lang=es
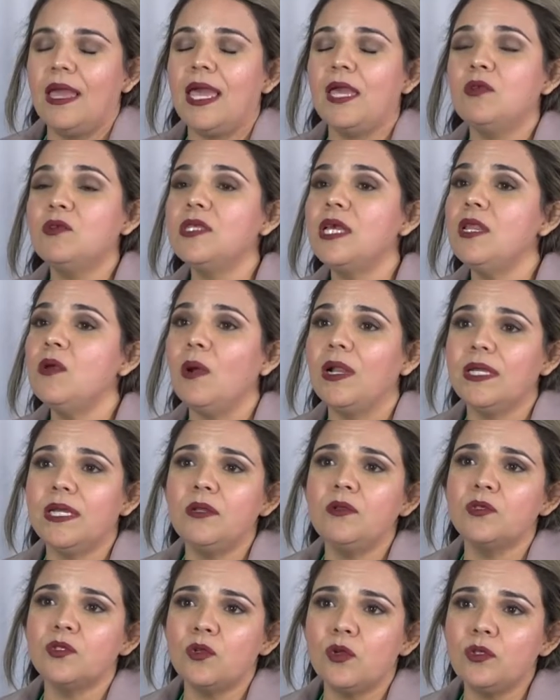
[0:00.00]
Ellos, al igual
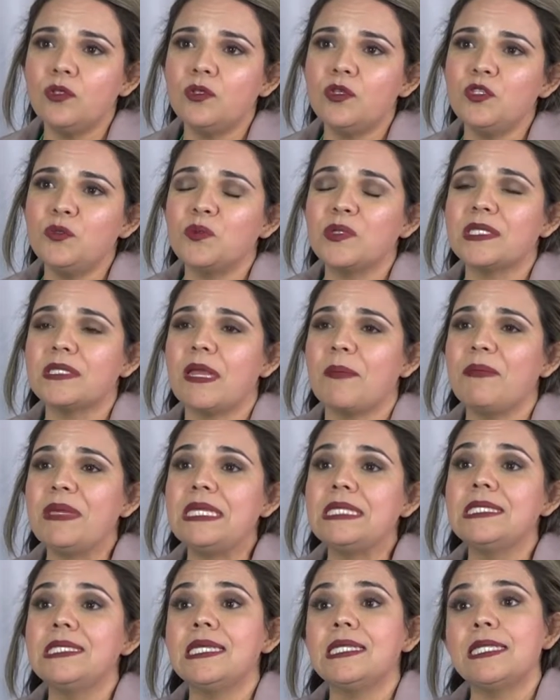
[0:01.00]
que nosotros, pues
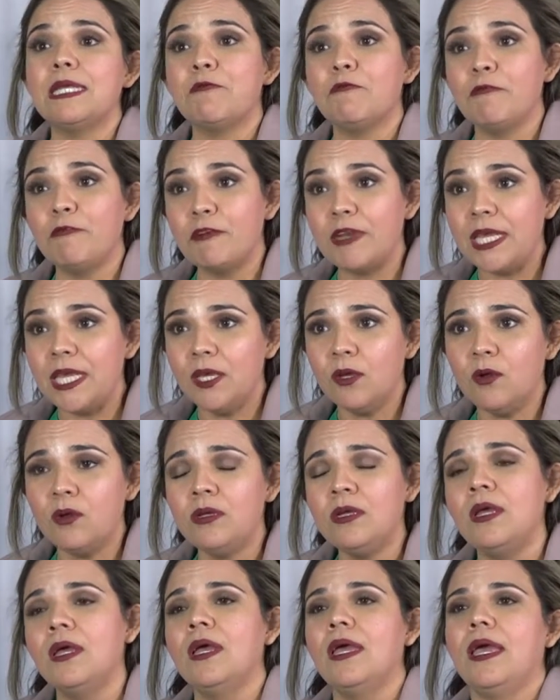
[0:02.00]
también sienten
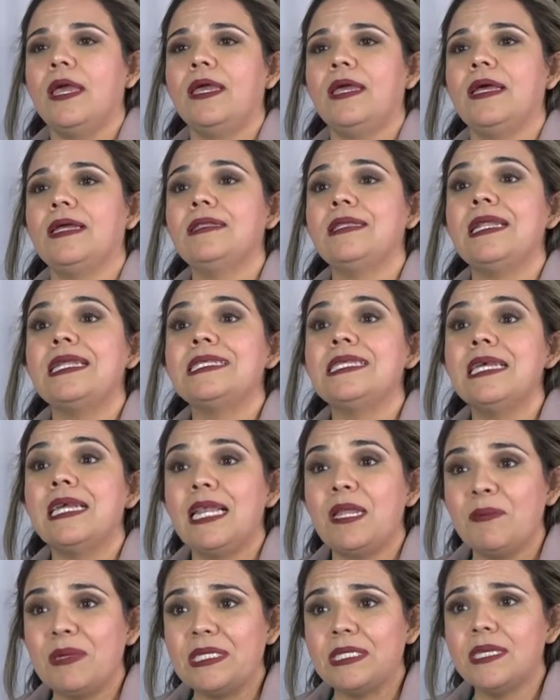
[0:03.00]
frío eh, ante las
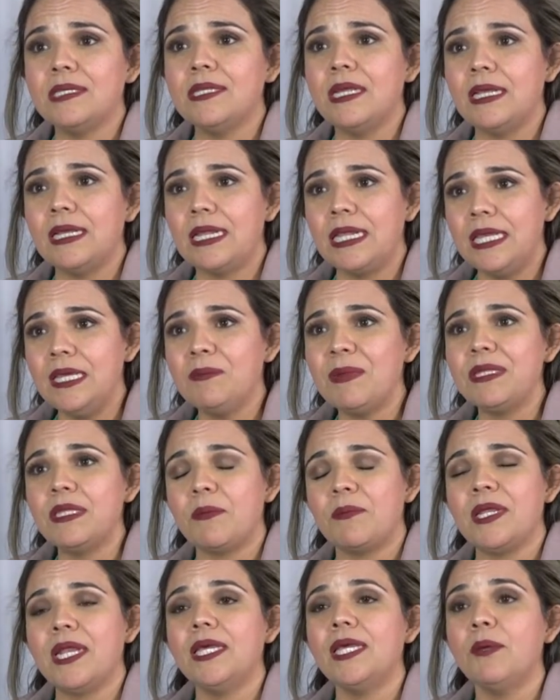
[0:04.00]
inclemencias del clima,
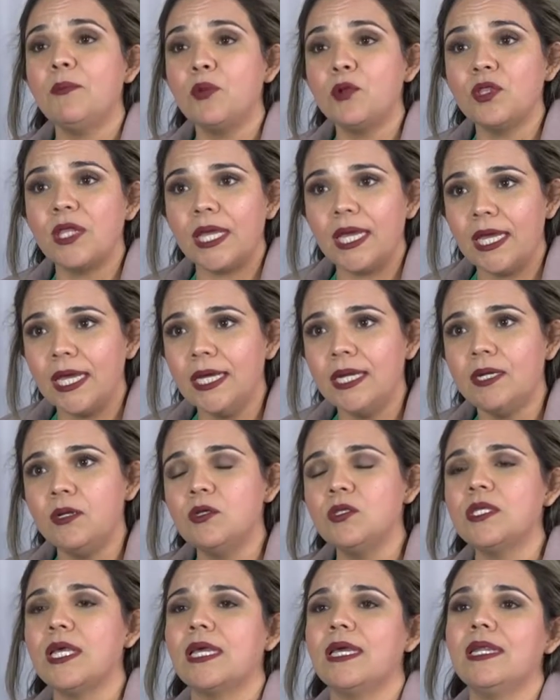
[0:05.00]
también hay que
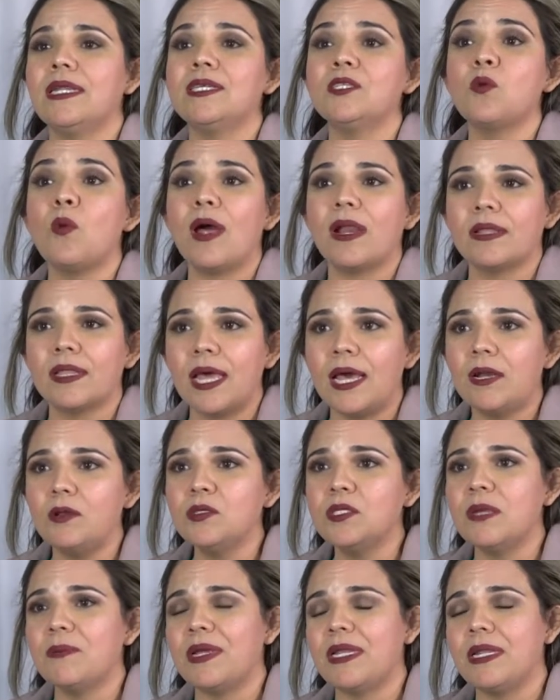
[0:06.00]
protegerlos, hay que
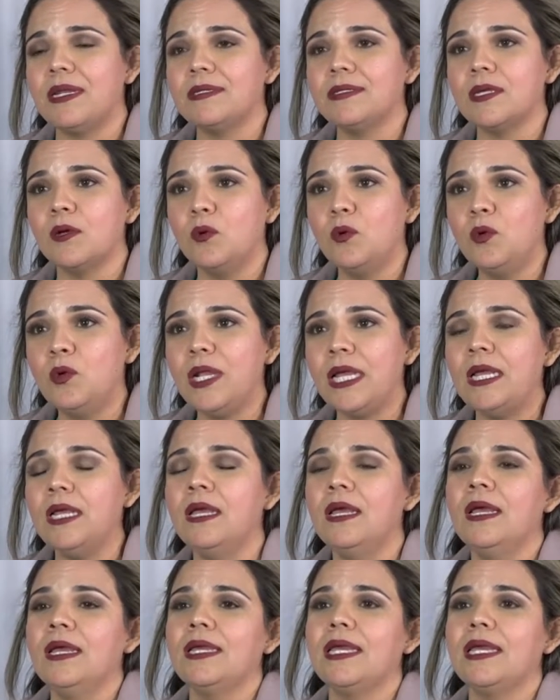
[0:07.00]
resguardarlos de manera segura,